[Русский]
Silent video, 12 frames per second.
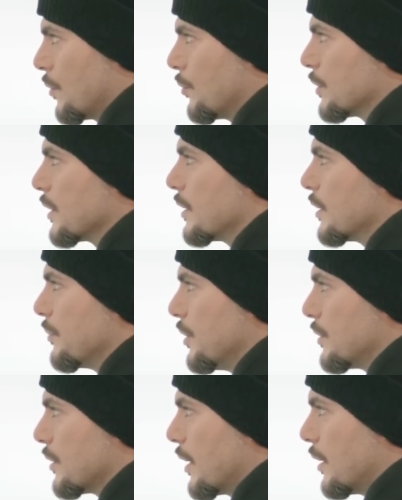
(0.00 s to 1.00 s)
Ну вот скажи
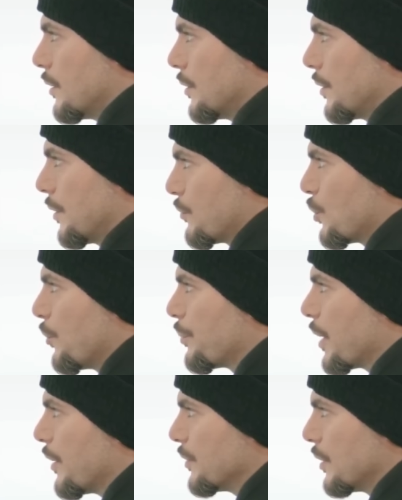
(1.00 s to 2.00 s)
мне, цыган, в
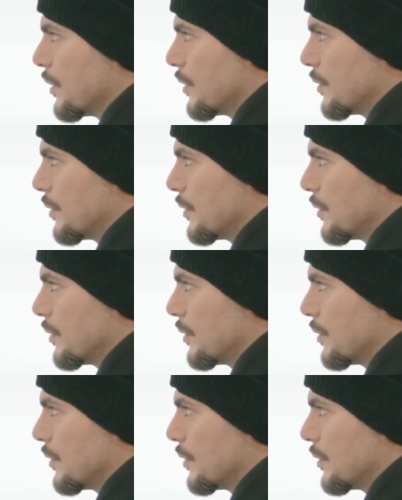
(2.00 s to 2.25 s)
чем правда?